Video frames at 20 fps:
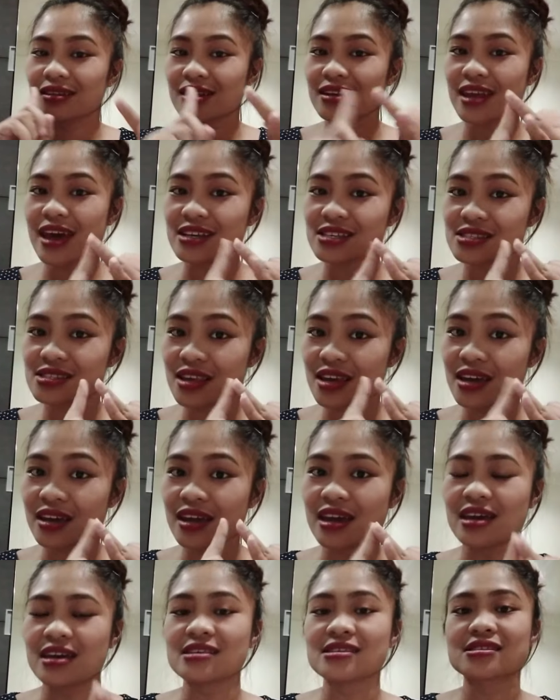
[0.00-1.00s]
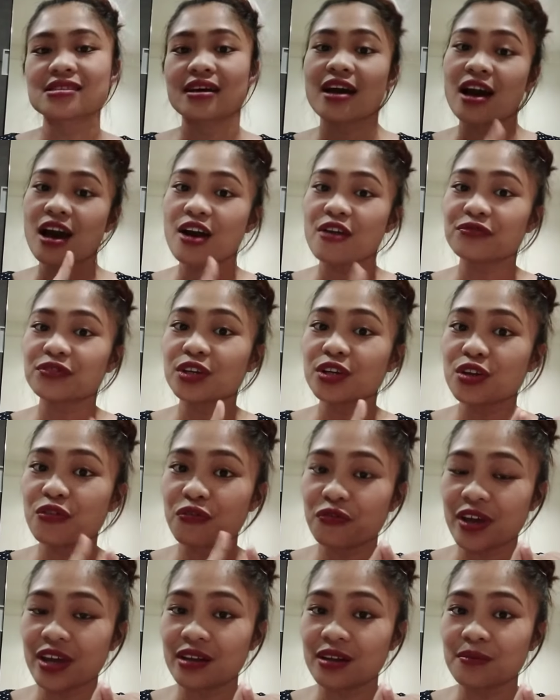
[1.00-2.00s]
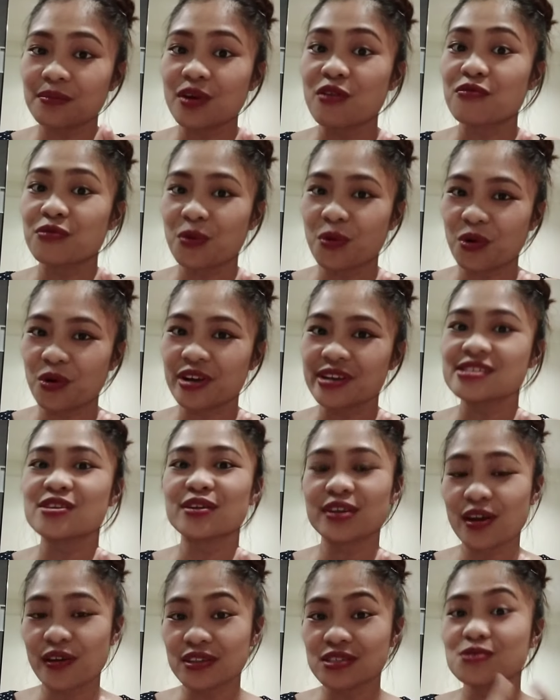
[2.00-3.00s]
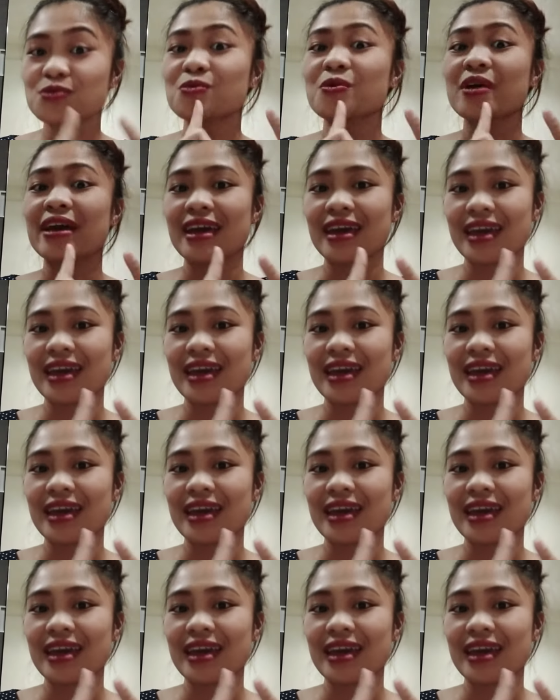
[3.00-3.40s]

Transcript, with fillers: the next thing is, after you film, of course, you're going to